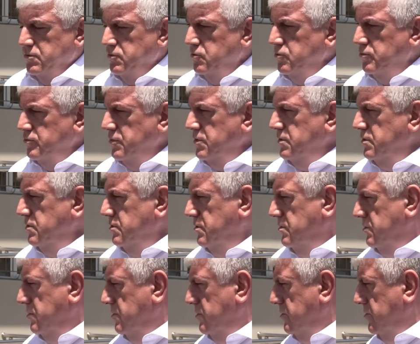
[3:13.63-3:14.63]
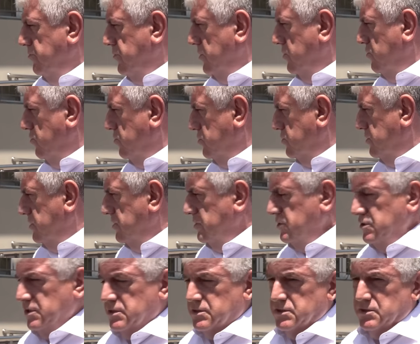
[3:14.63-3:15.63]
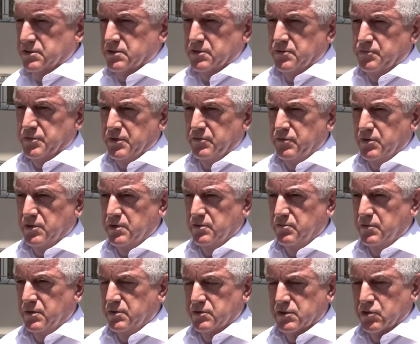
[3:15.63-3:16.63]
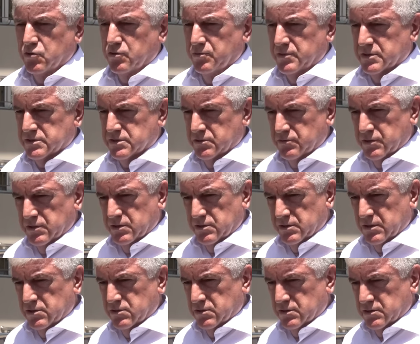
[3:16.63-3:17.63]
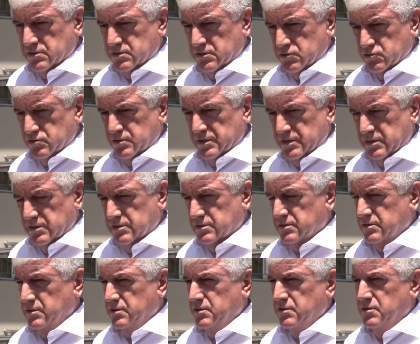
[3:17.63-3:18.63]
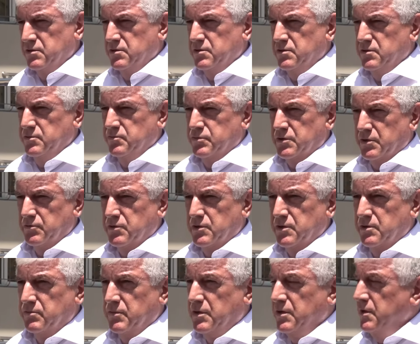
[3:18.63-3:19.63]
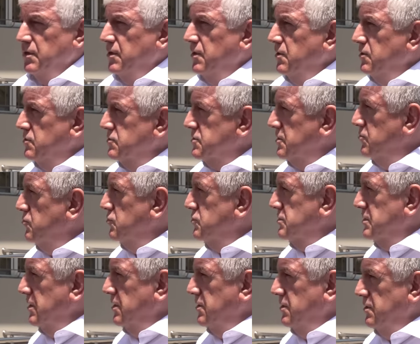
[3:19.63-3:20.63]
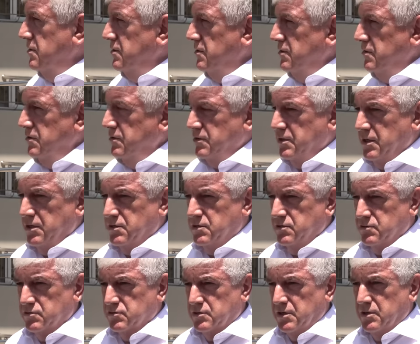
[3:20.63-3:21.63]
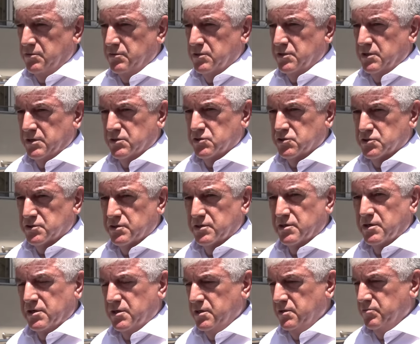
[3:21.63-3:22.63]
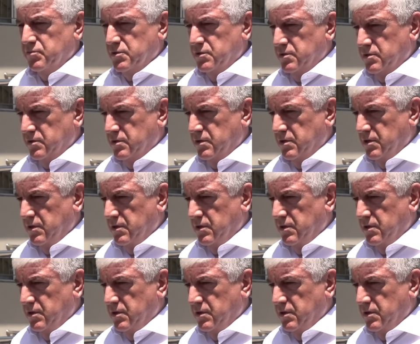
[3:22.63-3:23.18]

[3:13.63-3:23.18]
Ну, мы э, в первую очередь сейчас э, проверим, на каком основании деятельность осуществлялась, и проверим само здание, как э, договорные отношения какие были,